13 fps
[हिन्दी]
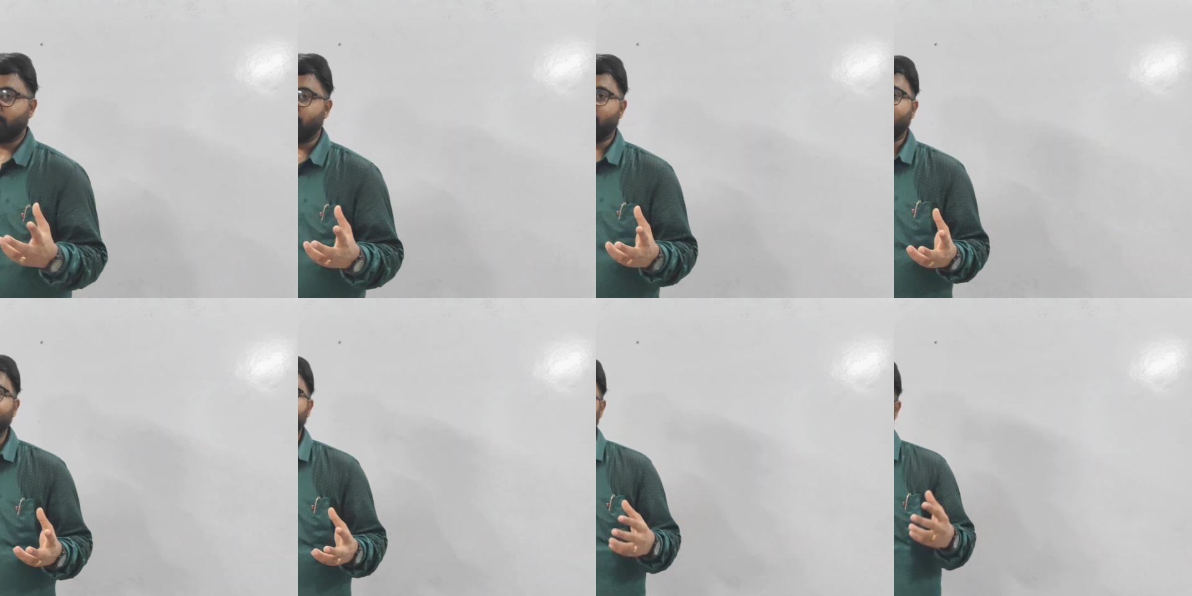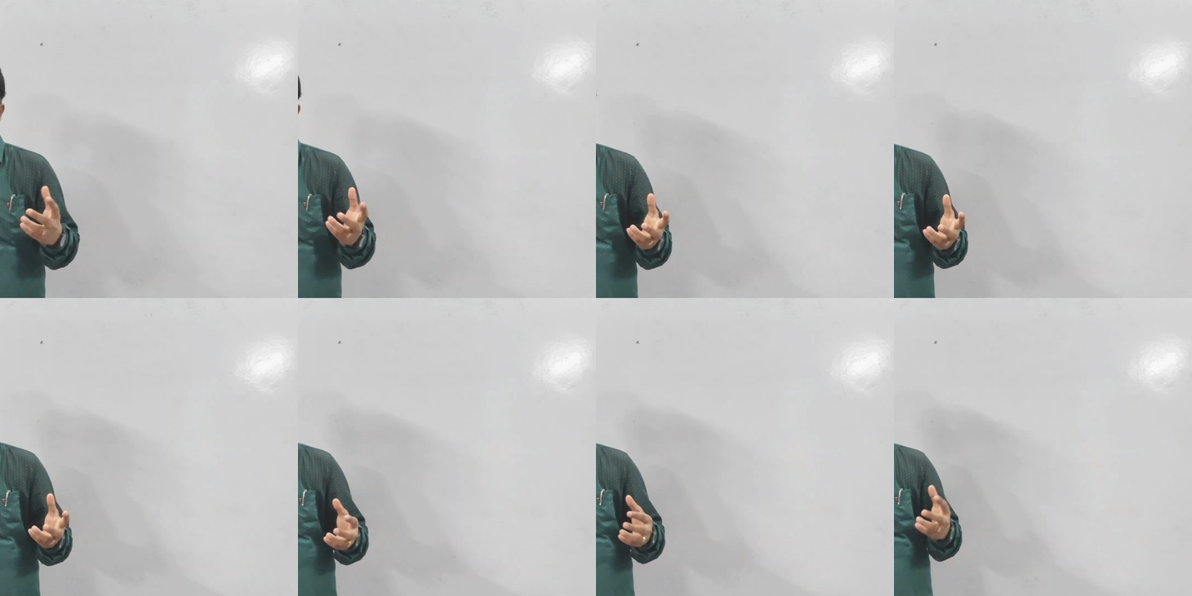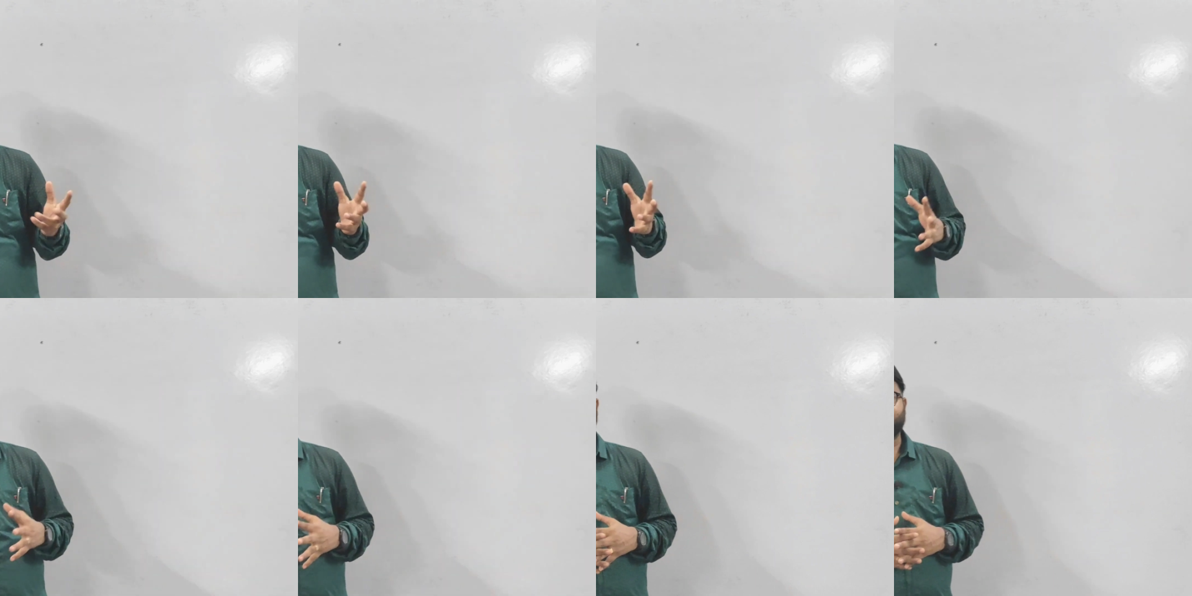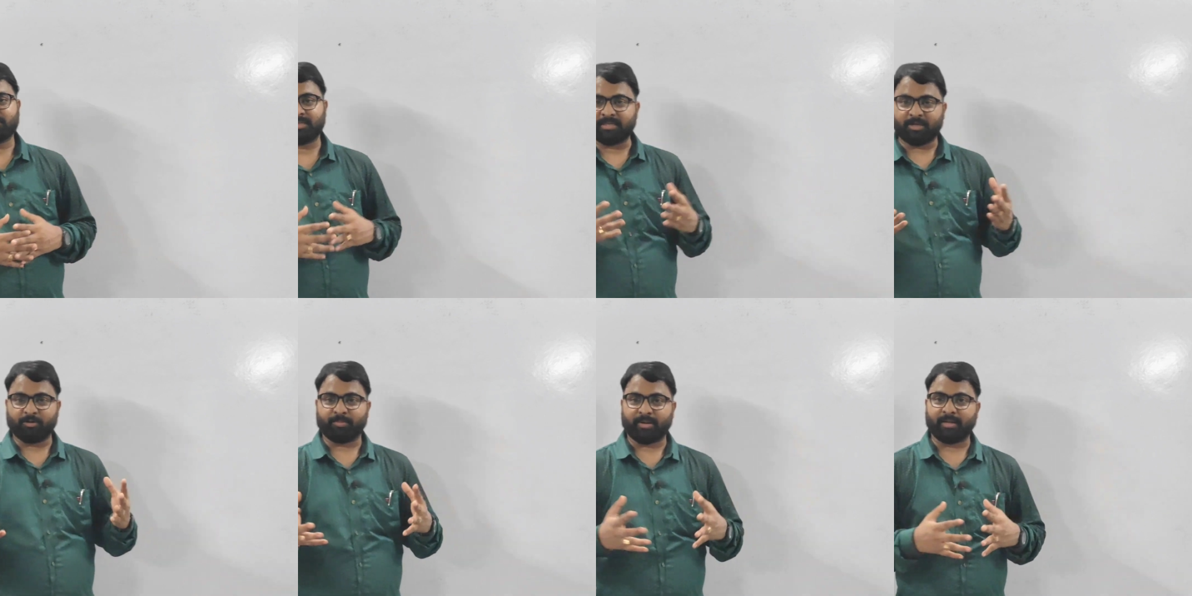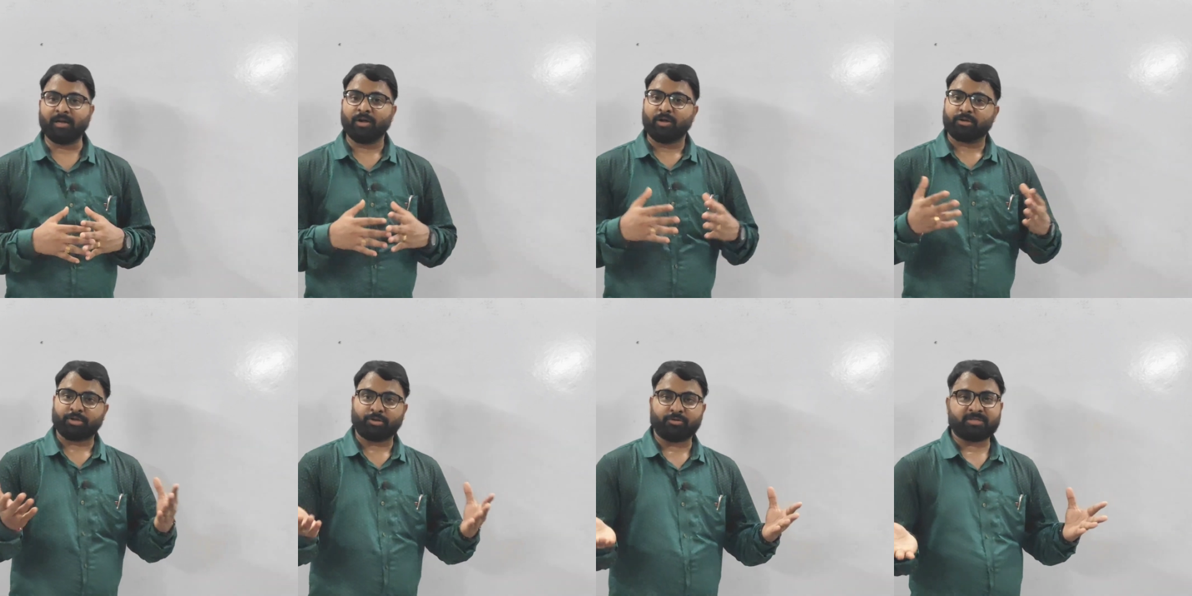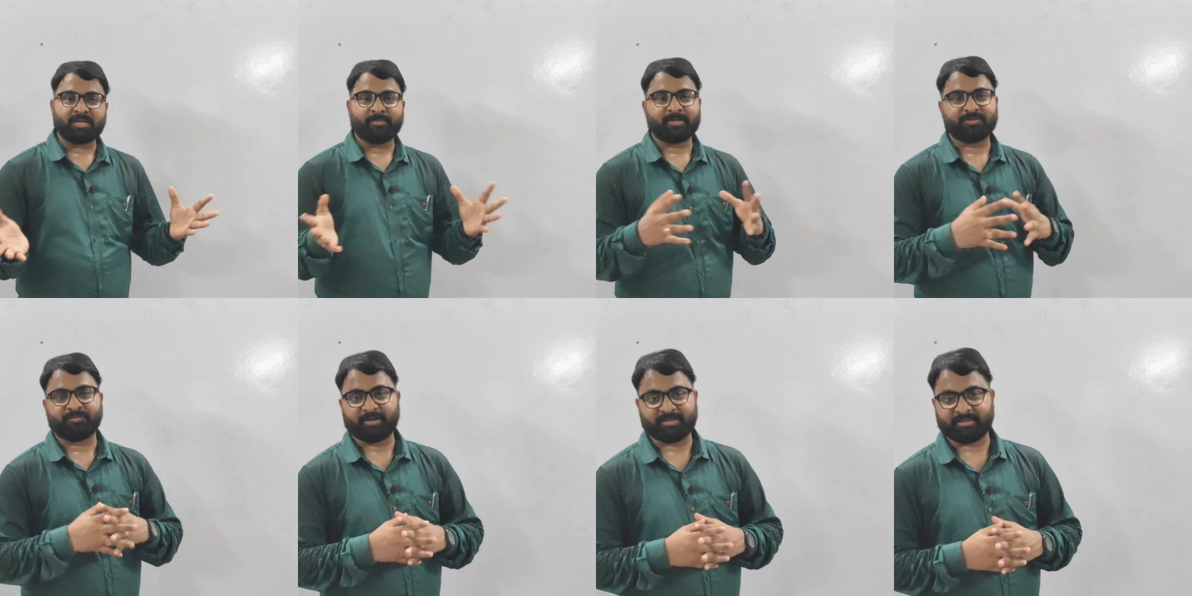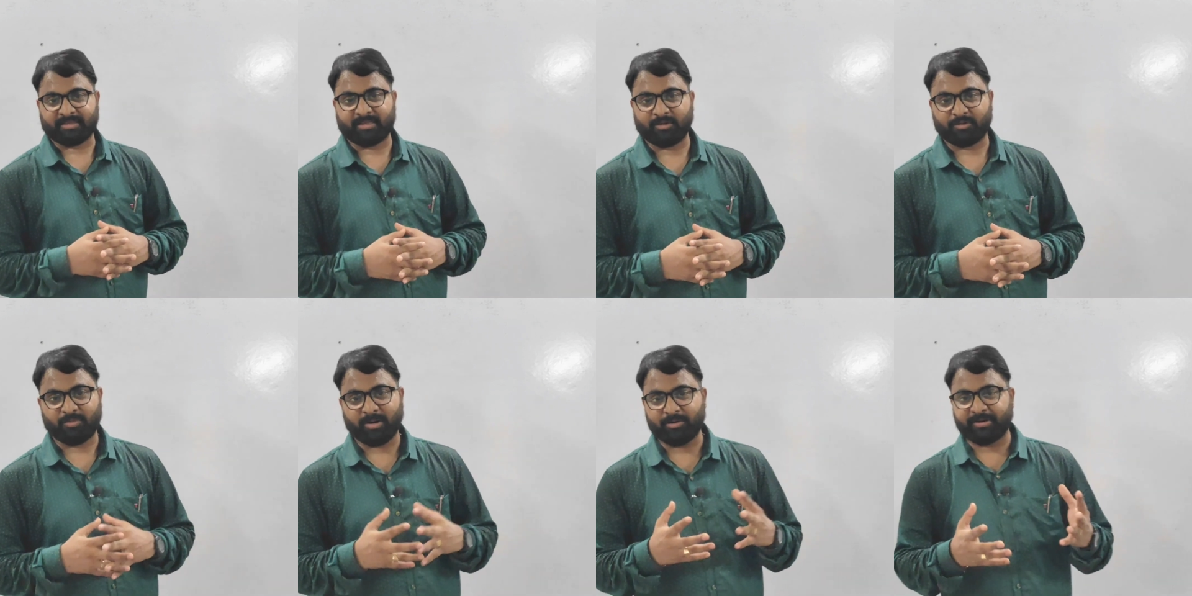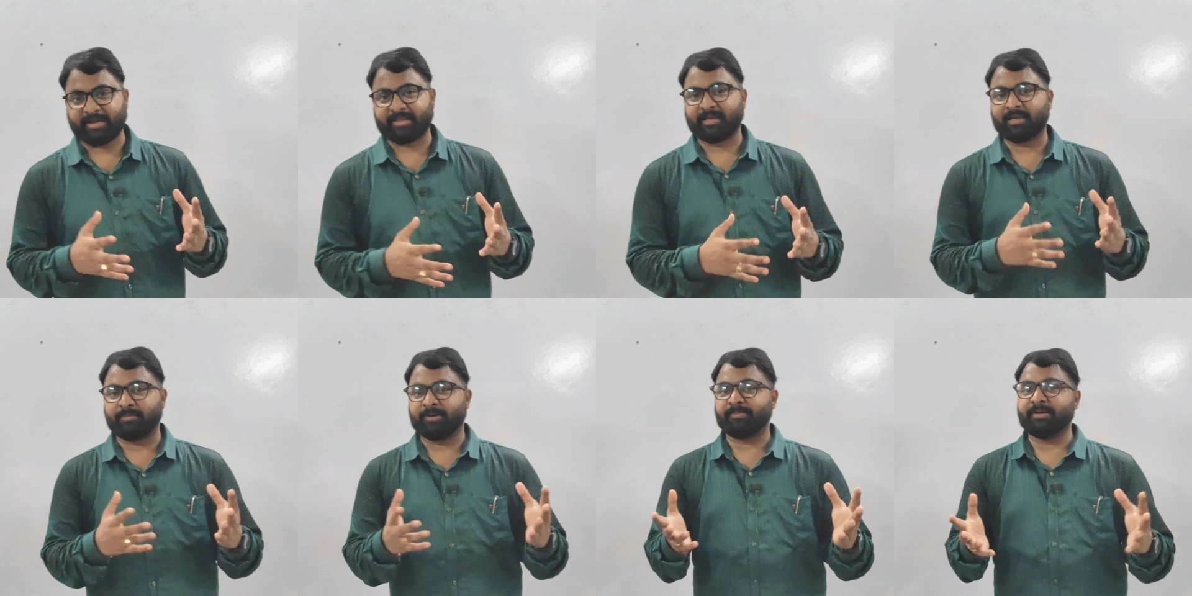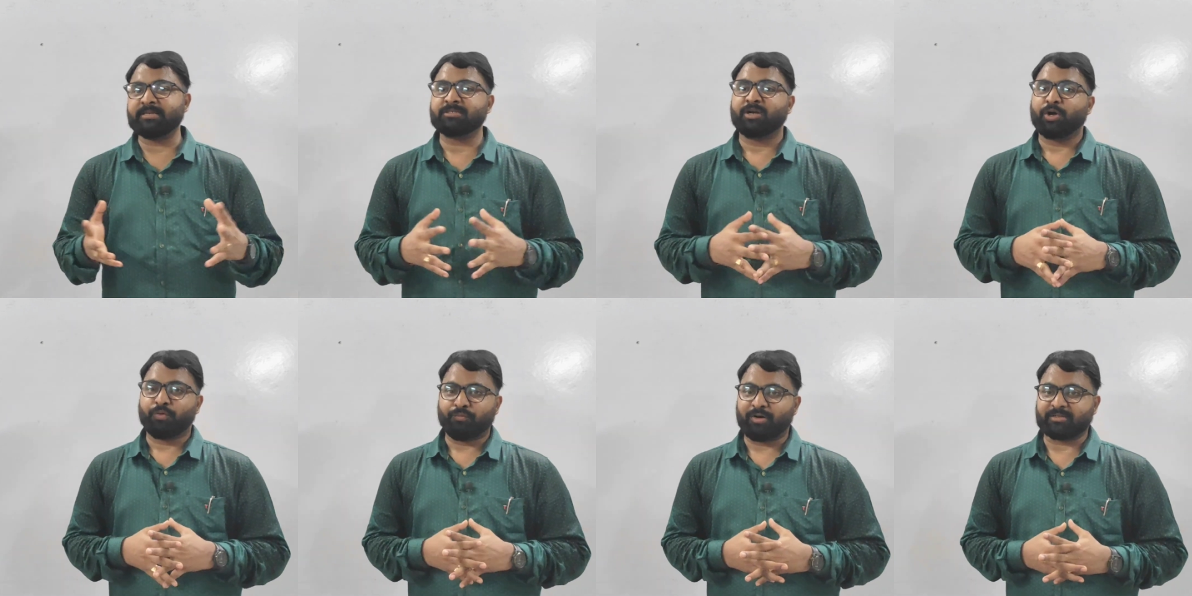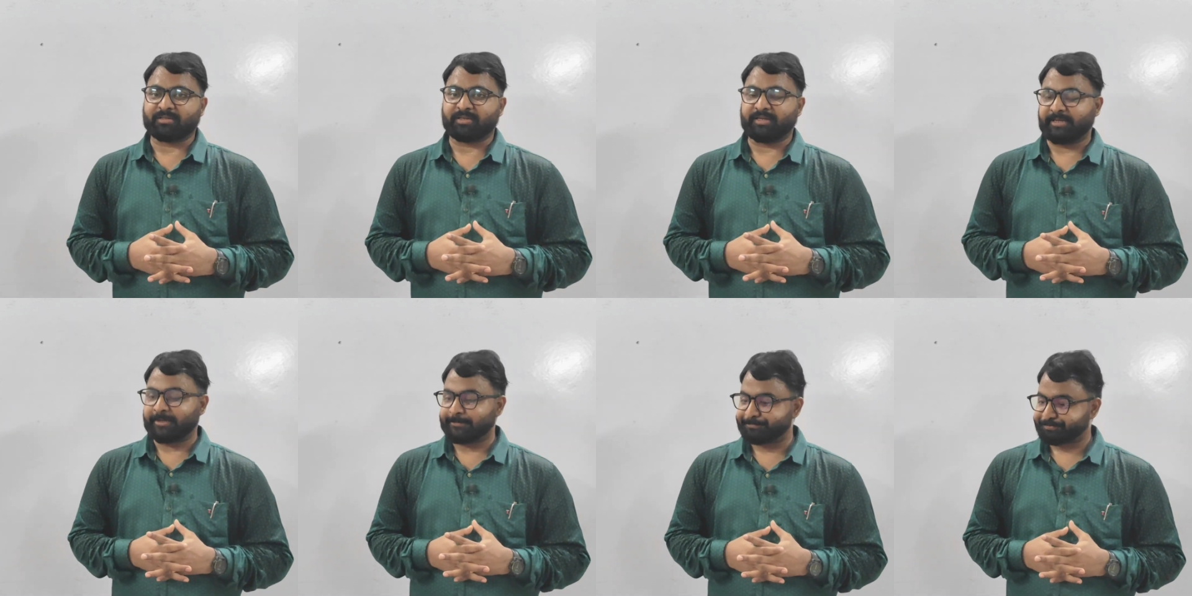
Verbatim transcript: कुम्हार को नहीं पढ़ा पाया असफल रहा मुझसे नहीं हो पाया क्योंकि उसके पास वक्त नहीं है कुमार को कहता है कि मेरे पास वक्त नहीं है